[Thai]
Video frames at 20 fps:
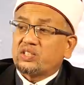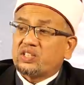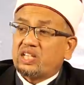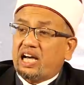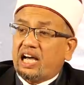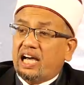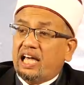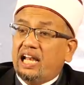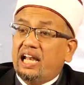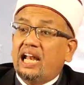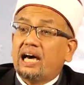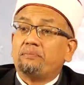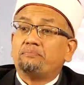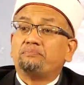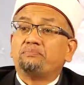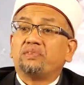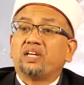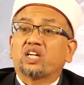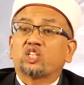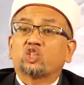สะลัม
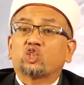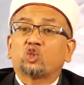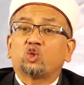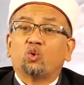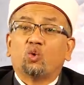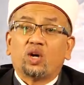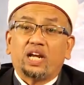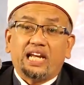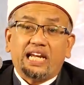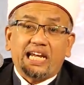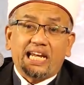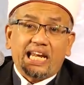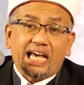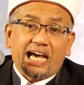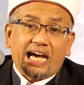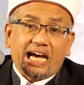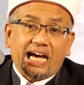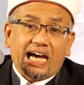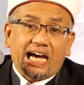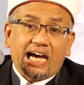ยัชกุริล
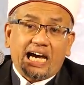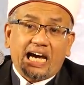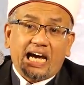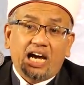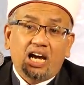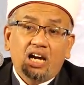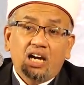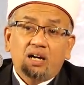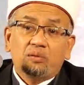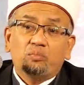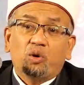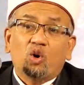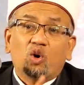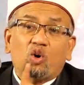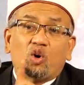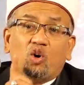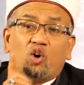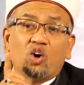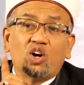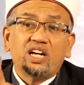ลาฮะบุค
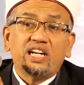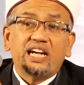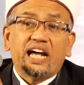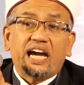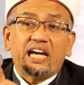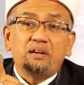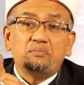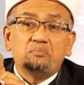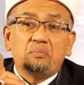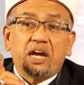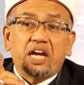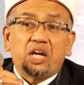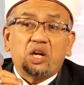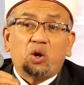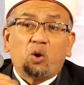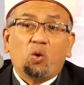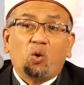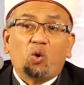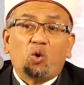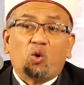คลใดไม่
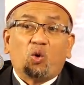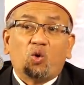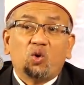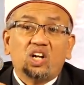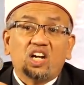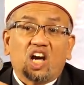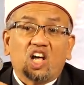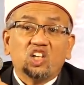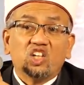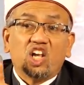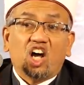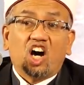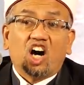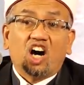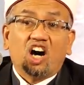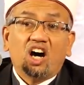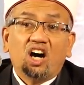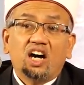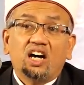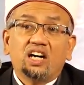รู้คุณอัลลอฮ์